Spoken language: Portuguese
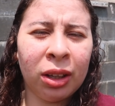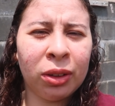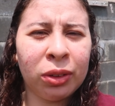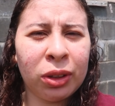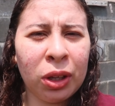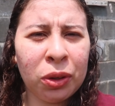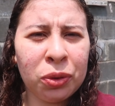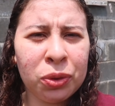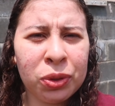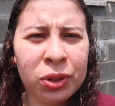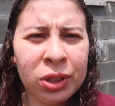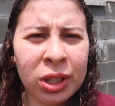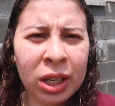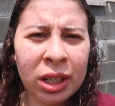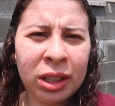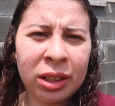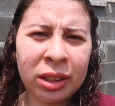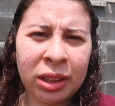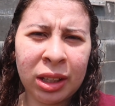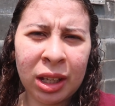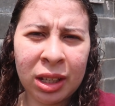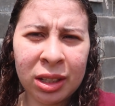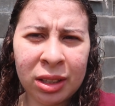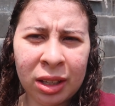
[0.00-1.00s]
Tenho
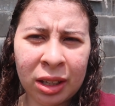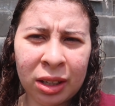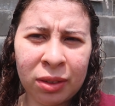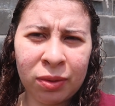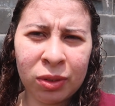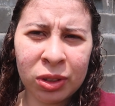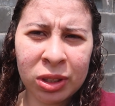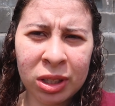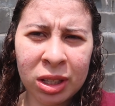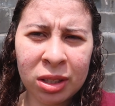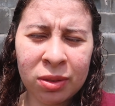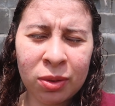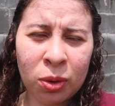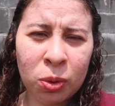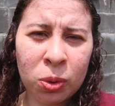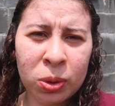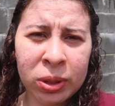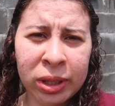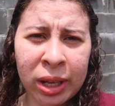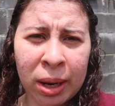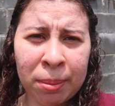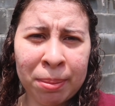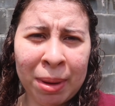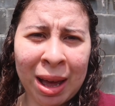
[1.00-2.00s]
certeza que vocês vão
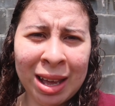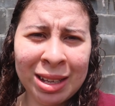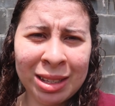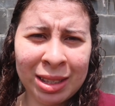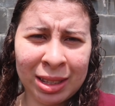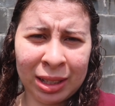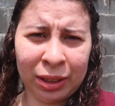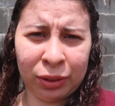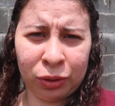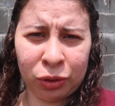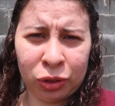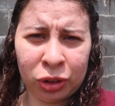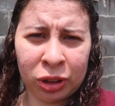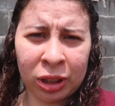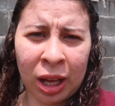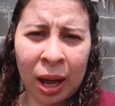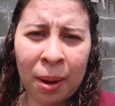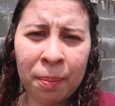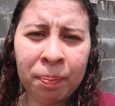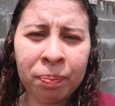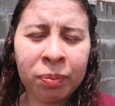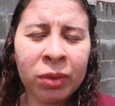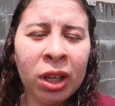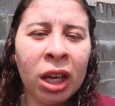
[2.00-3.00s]
gostar bastante,
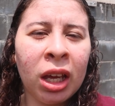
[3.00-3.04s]
tá?